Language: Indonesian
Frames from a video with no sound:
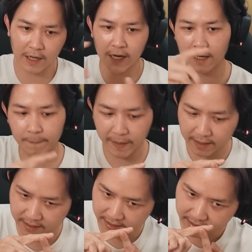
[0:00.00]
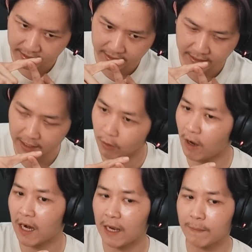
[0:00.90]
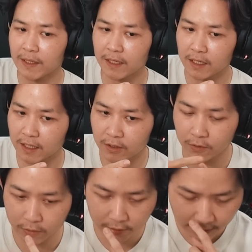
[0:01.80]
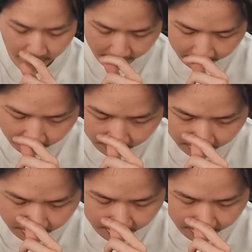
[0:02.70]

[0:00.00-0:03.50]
kayak Persik yang gue alamin dari dulu yang gue